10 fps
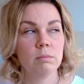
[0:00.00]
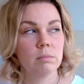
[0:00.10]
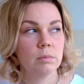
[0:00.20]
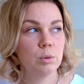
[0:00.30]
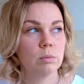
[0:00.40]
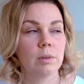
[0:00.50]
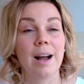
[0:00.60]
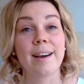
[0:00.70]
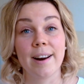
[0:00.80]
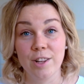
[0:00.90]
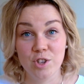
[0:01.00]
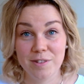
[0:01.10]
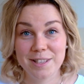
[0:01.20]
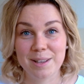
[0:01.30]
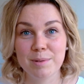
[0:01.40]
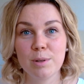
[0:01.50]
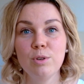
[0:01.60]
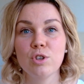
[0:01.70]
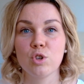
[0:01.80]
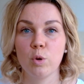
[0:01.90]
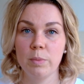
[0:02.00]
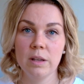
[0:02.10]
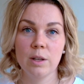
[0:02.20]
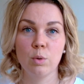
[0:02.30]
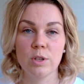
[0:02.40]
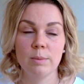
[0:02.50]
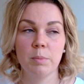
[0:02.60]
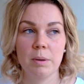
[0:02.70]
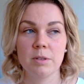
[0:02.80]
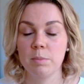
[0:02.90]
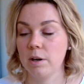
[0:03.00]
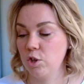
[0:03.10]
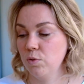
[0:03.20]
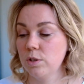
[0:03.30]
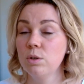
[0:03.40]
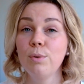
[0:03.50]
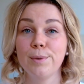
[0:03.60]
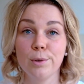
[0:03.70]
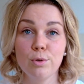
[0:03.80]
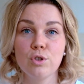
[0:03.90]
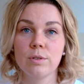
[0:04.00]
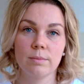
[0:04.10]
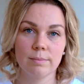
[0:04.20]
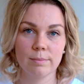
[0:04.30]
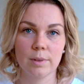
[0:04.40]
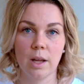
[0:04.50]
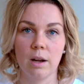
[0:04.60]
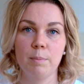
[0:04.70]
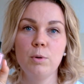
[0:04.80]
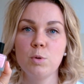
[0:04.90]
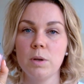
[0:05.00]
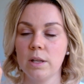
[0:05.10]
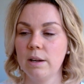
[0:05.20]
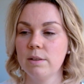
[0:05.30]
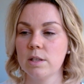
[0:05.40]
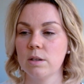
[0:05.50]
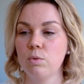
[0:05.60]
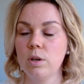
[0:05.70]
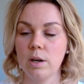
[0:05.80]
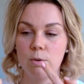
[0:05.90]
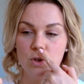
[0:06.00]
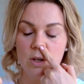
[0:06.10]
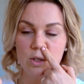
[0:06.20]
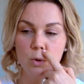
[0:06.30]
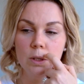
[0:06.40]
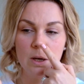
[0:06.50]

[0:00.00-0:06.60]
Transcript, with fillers: ну, как раньше, во всяком случае, чтобы мне на эту тему прям заморачиваться. Но ну, лучше так. Плюс мне нравится, у них хороший расход,